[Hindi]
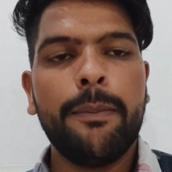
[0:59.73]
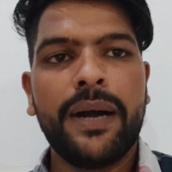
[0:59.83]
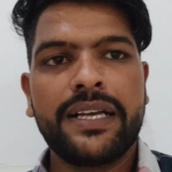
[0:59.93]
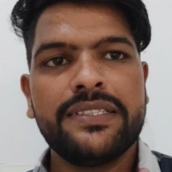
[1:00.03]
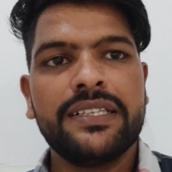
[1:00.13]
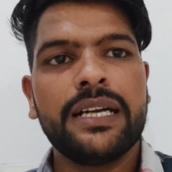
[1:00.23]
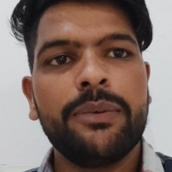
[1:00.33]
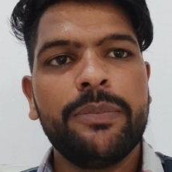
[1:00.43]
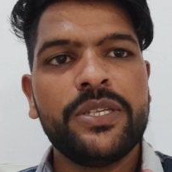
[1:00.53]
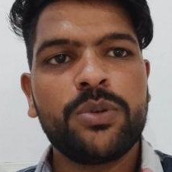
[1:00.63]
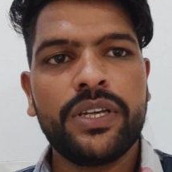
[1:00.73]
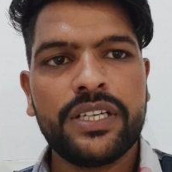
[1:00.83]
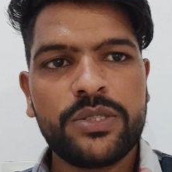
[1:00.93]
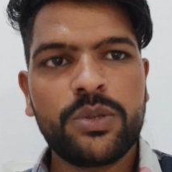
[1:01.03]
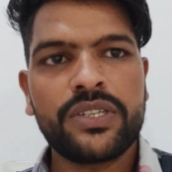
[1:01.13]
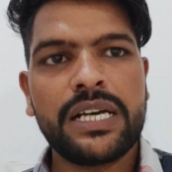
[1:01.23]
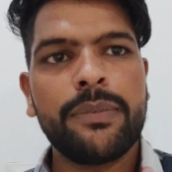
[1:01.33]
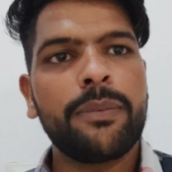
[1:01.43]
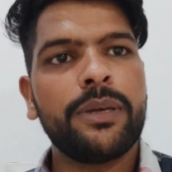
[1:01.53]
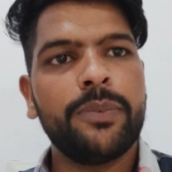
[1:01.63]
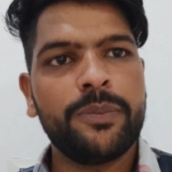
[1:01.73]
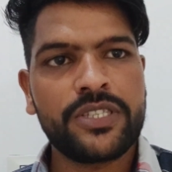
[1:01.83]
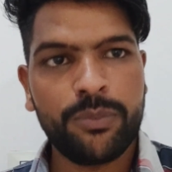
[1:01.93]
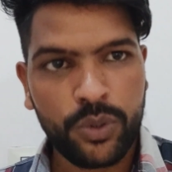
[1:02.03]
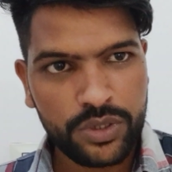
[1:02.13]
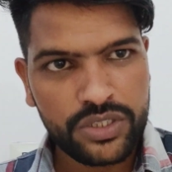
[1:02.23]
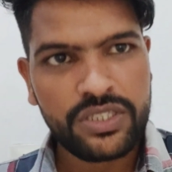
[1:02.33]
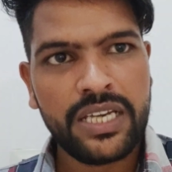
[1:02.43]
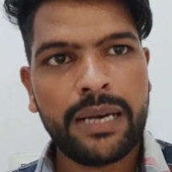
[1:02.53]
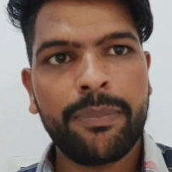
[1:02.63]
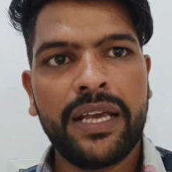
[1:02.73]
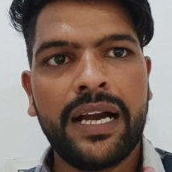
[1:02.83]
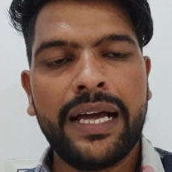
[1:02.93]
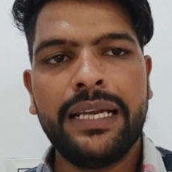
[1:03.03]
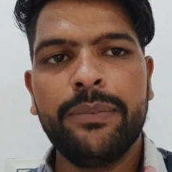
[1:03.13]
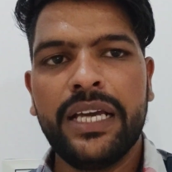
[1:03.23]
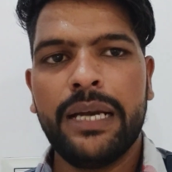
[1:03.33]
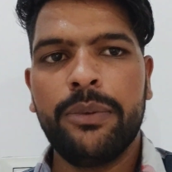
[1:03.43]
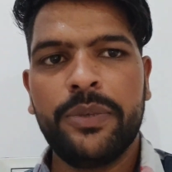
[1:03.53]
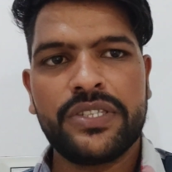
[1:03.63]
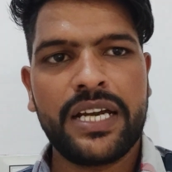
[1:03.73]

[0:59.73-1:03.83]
बाकी जिनका भी बीस और इक्कीस को एग्जाम आपकी प्रिपरेशन बहुत अच्छी है आपने हाल ही में आई बी